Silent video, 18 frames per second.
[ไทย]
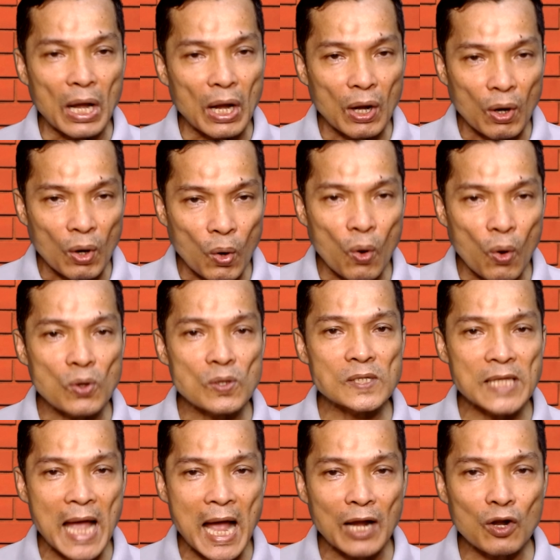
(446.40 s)
โครง
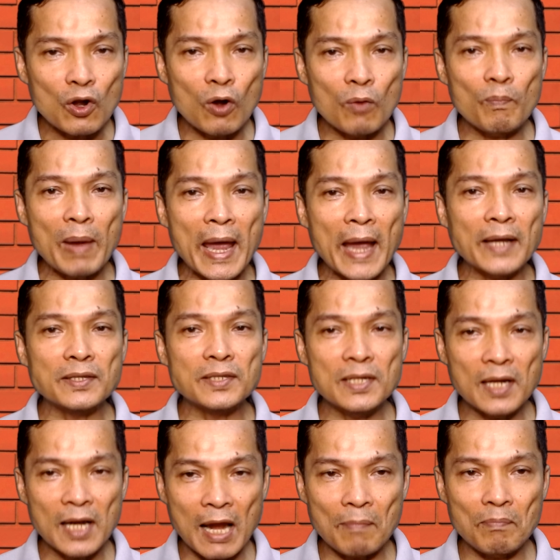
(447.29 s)
สร้างของแป้งจึง
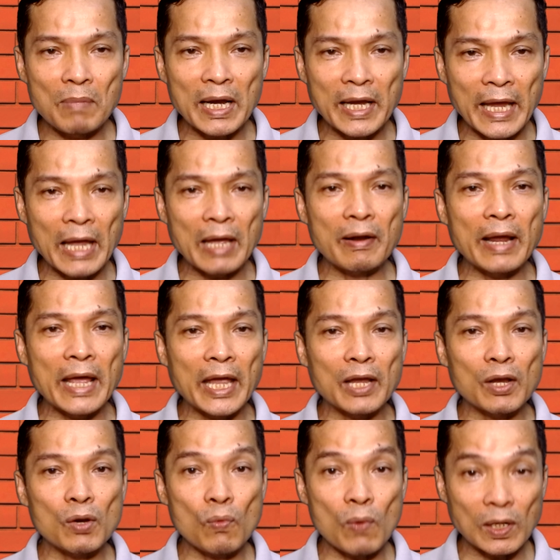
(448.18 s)
กลับมาแข็งแรง
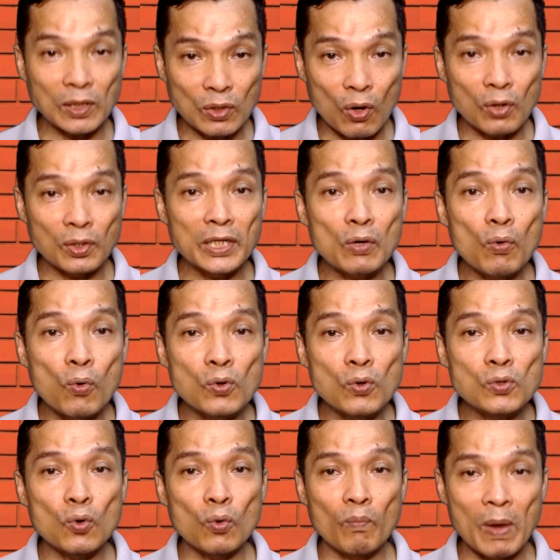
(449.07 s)
กว่าตอนที่หุง
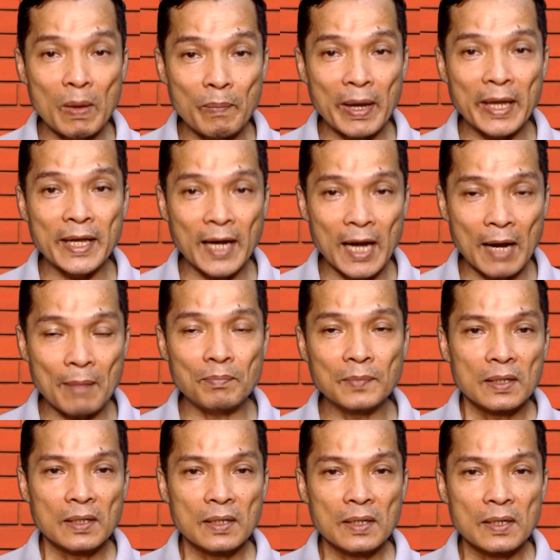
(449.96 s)
สุกใหม่ ๆครับ
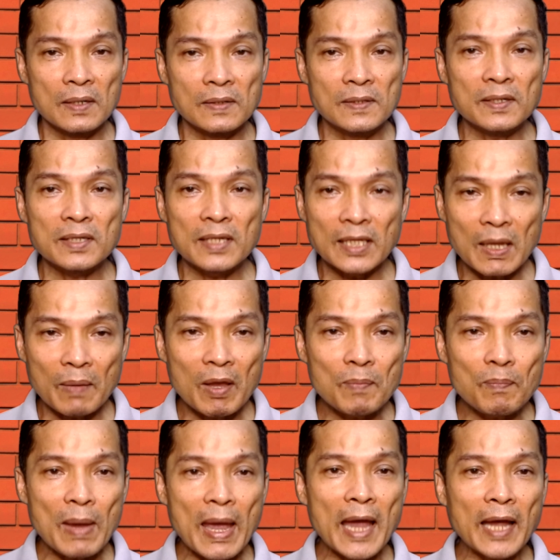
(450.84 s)
ซึ่งจะทำให้
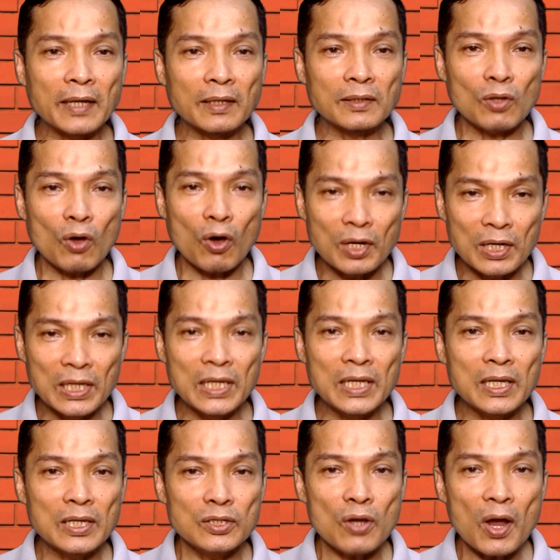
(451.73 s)
แป้งตอนนี้
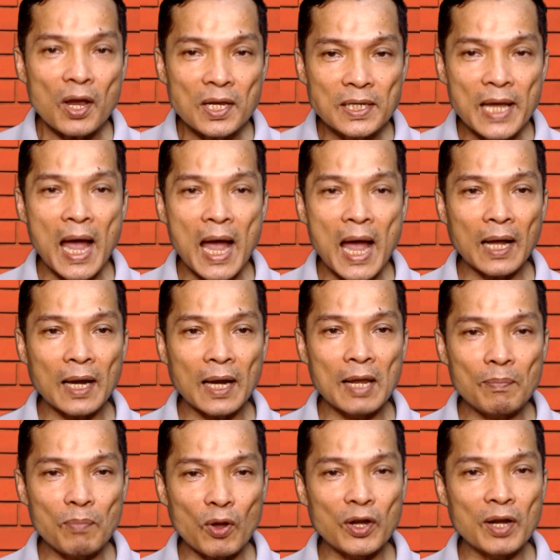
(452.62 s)
ย่อยยาก และ
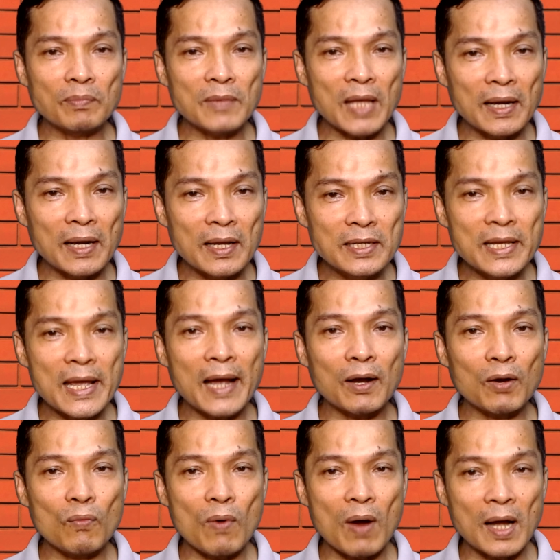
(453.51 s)
ปล่อยน้ำตาลได้ยาก
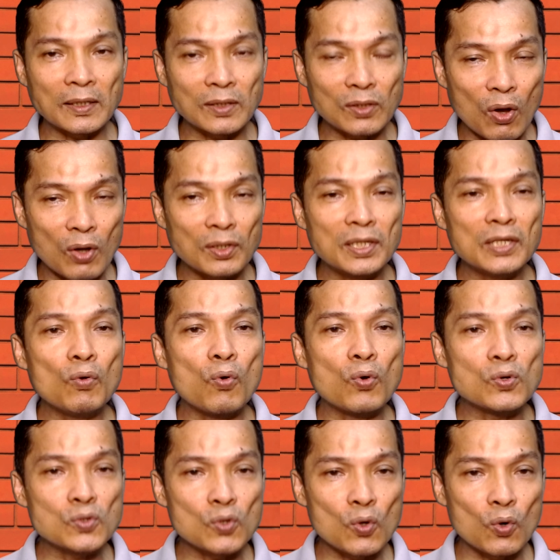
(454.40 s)
กว่าตอนที่หุ
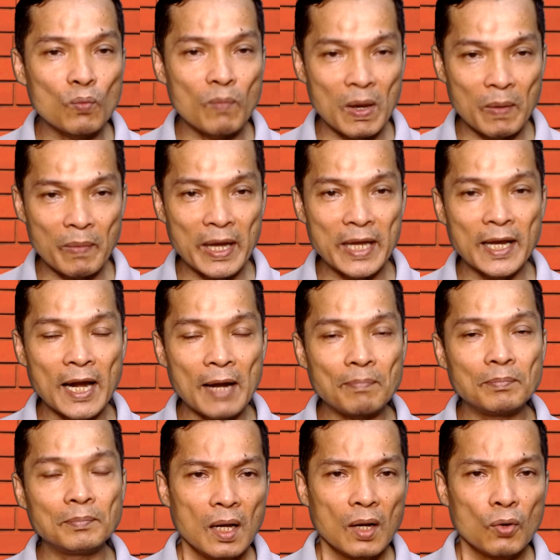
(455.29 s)
งสุกใหม่ๆครับ
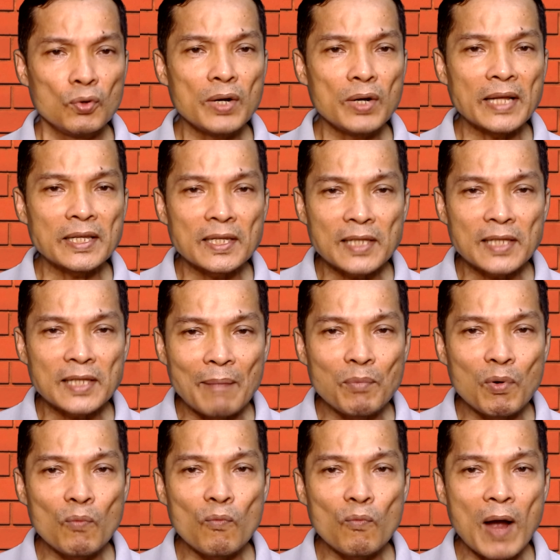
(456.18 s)
คุณอาจจะถาม
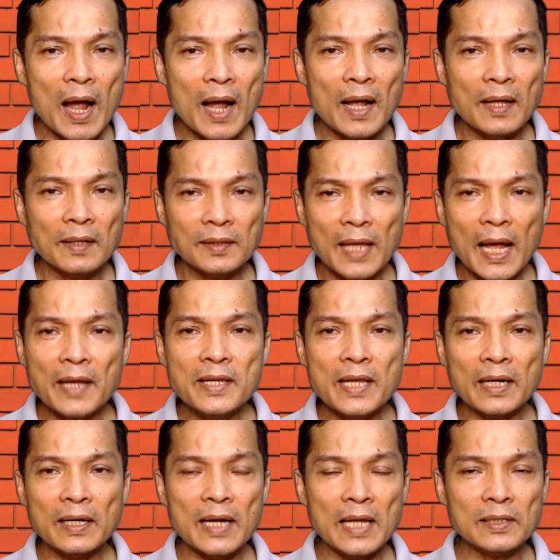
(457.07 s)
ผมว่าถ้าอย่า
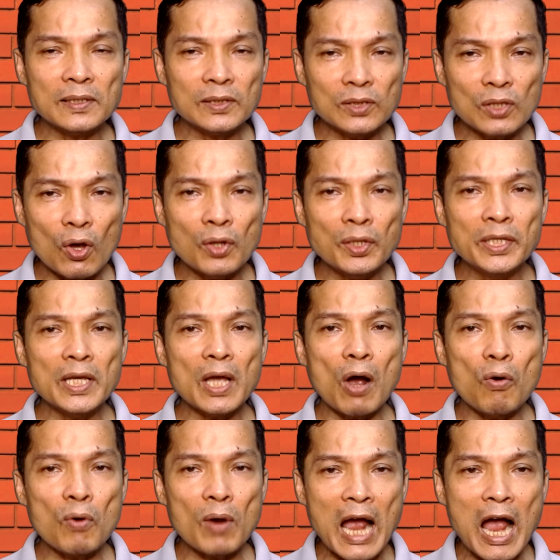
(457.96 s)
งนั้นตอนที่
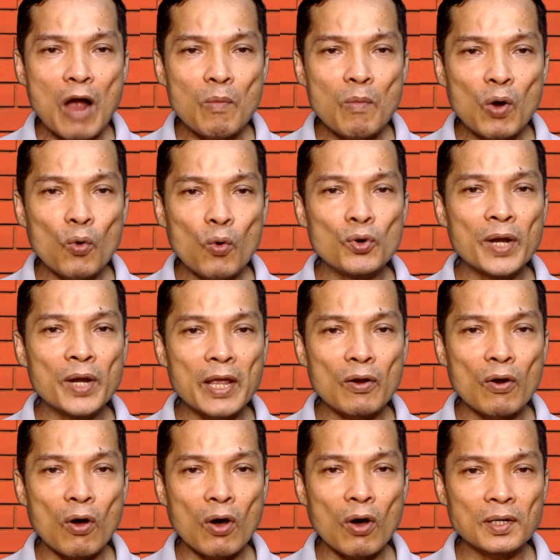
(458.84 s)
เอาข้าวมาอุ่นให้
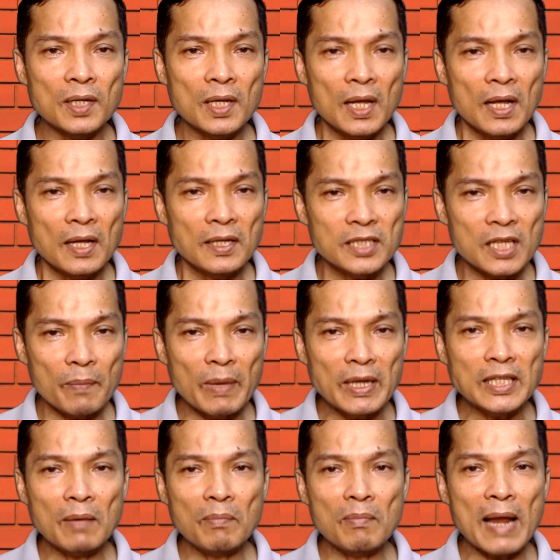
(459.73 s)
ร้อนจะไม่
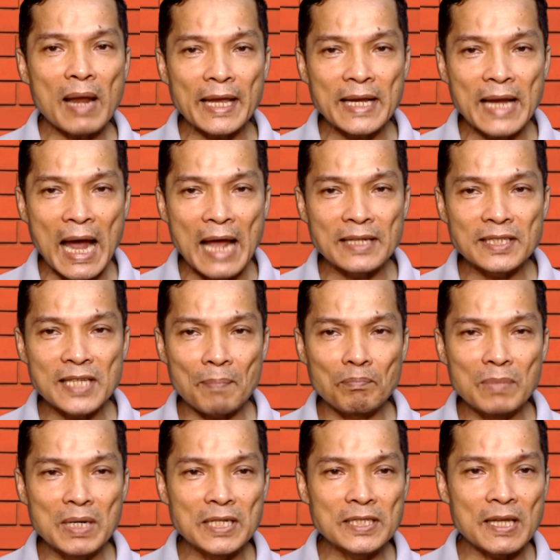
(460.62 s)
ทำลายการจับ
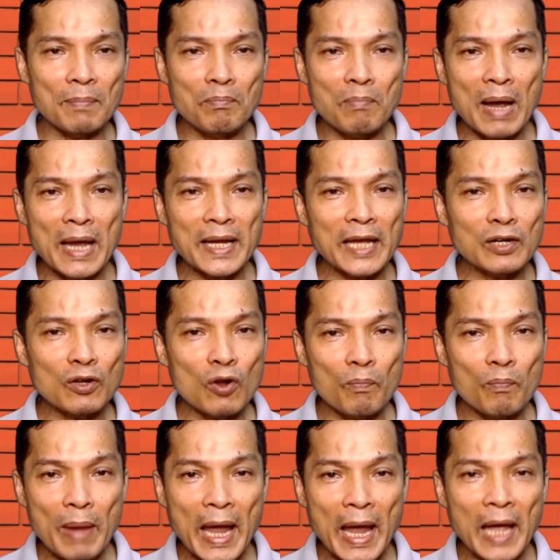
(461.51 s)
มือจับไม้กันของ
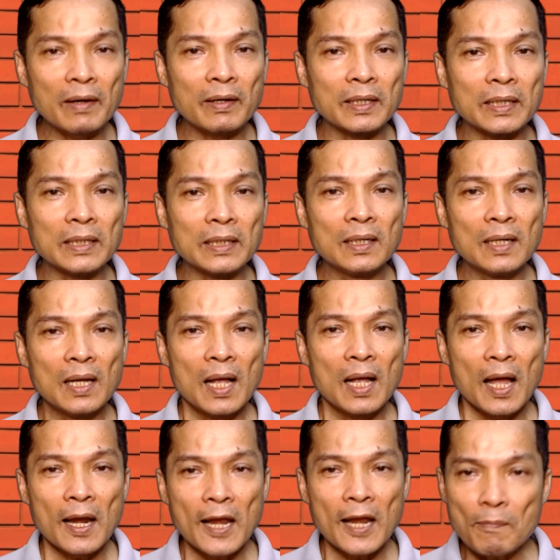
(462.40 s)
แป้งเหรอ
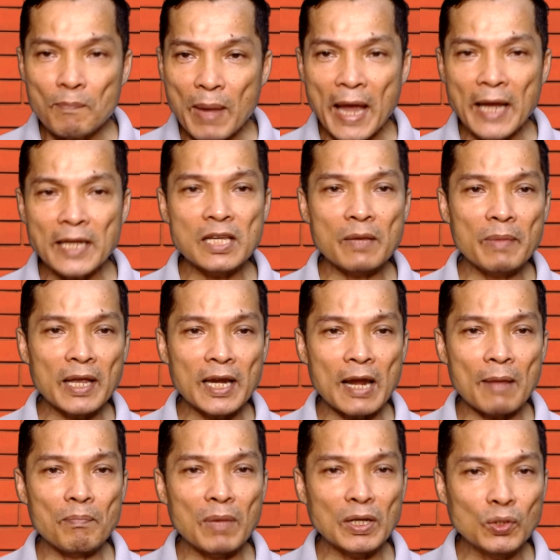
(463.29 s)
และแป้งจะไม่กลั
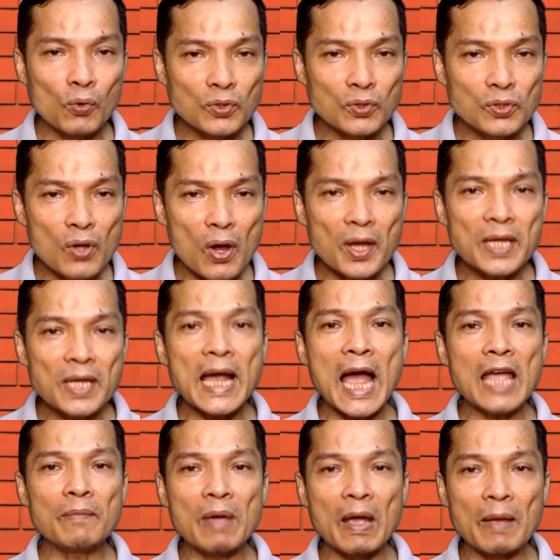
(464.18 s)
บมาถูกย่อย
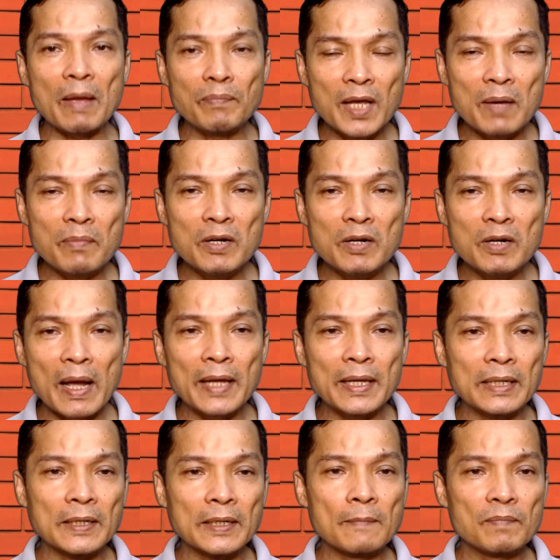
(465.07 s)
ง่ายแบบเดิมหรือไม่
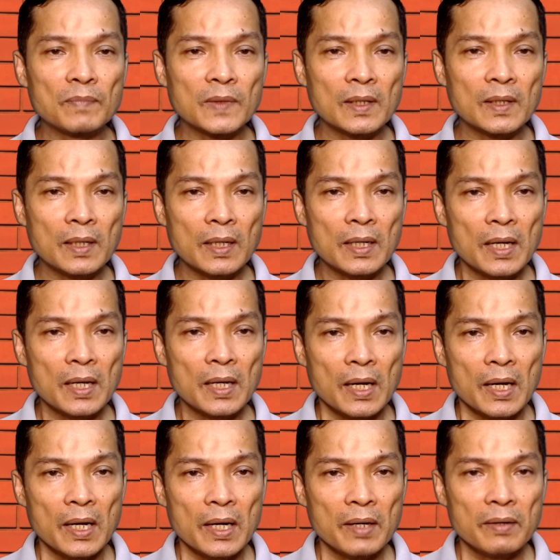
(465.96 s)

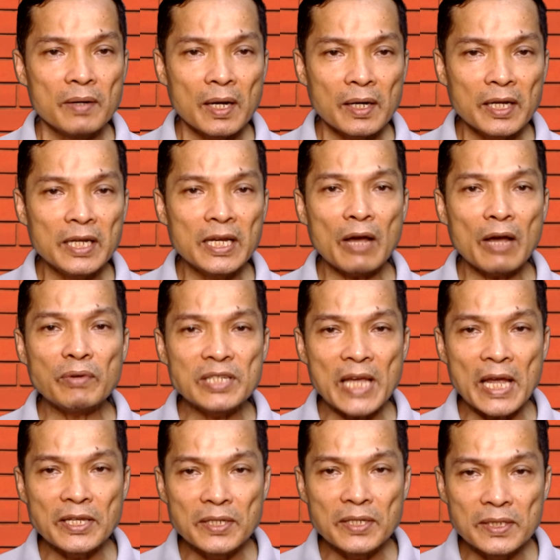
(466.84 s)
เรื่องนี้นักวิจั
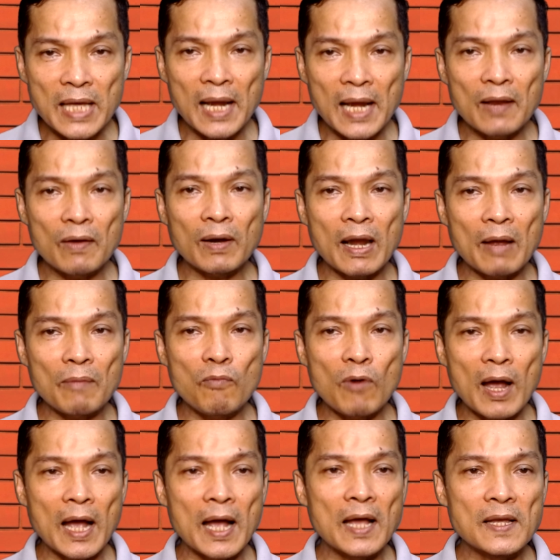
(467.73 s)
ยยืนยันแล้วครับ
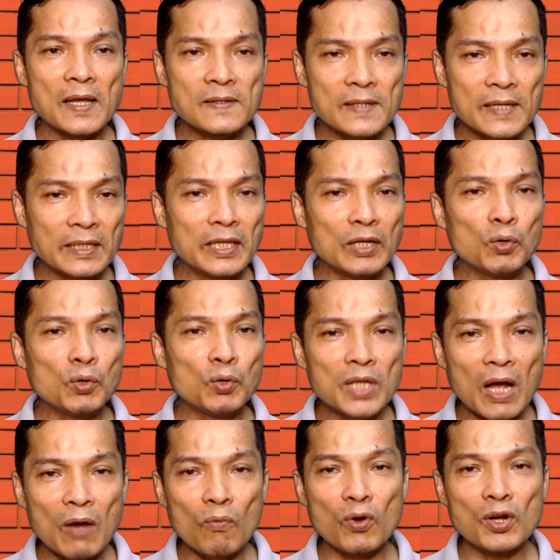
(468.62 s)
ว่า สิ่งที่คุณ
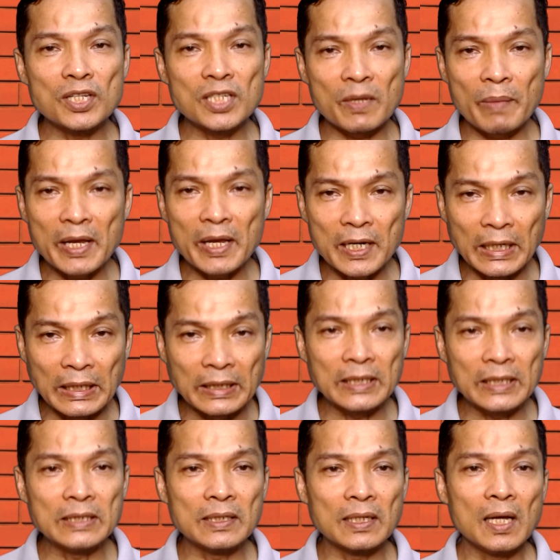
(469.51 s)
กังวลจะไม่เกิด
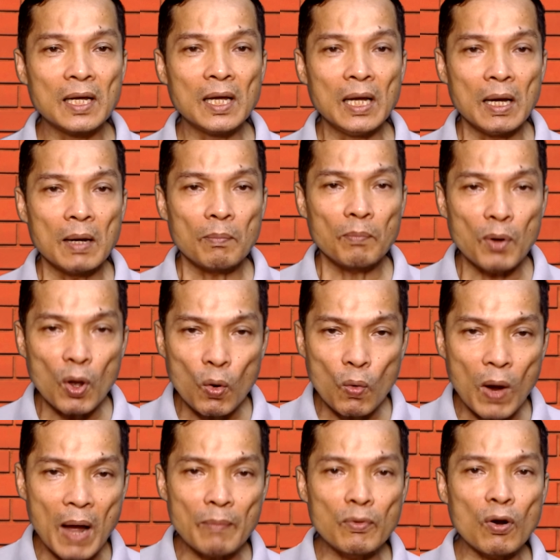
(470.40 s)
ขึ้น เพราะค
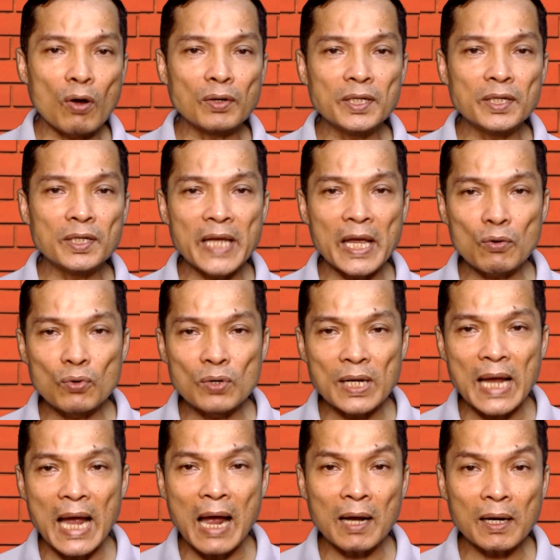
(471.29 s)
วามร้อนที่ใช้อุ่น
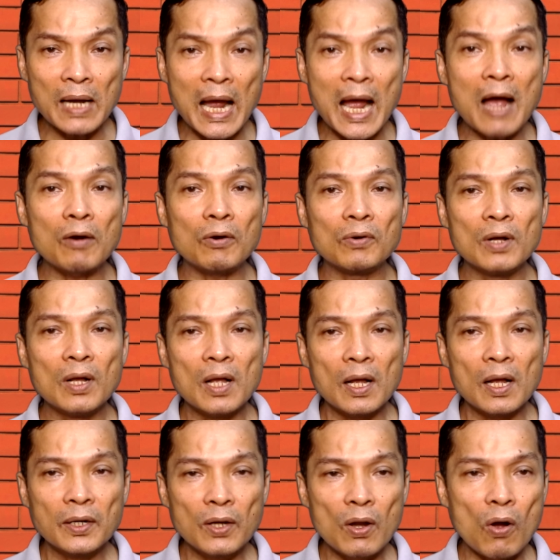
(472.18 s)
ข้าว
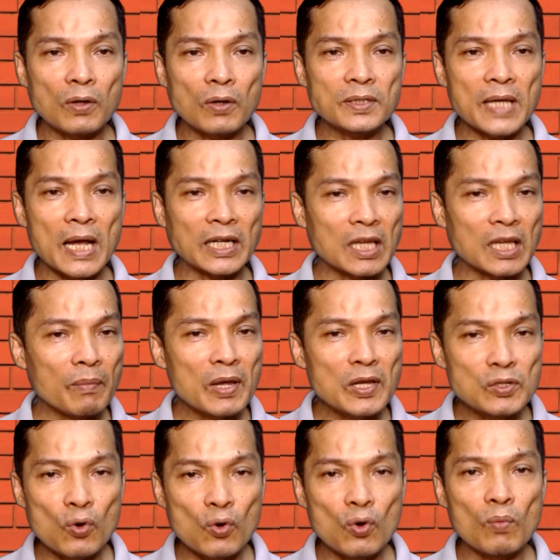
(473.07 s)
นอกจากจะไม่
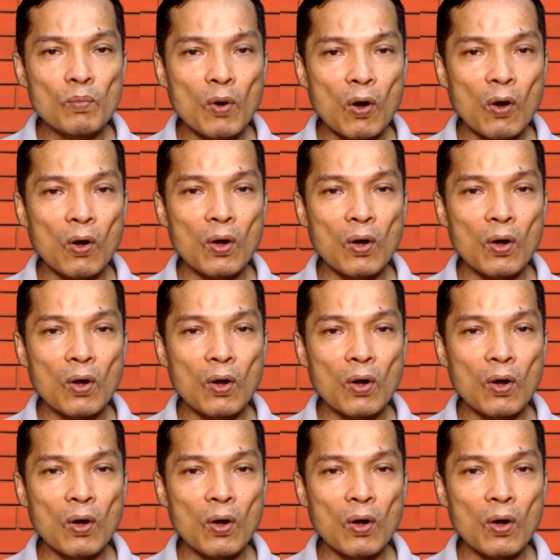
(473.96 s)
สูงพอ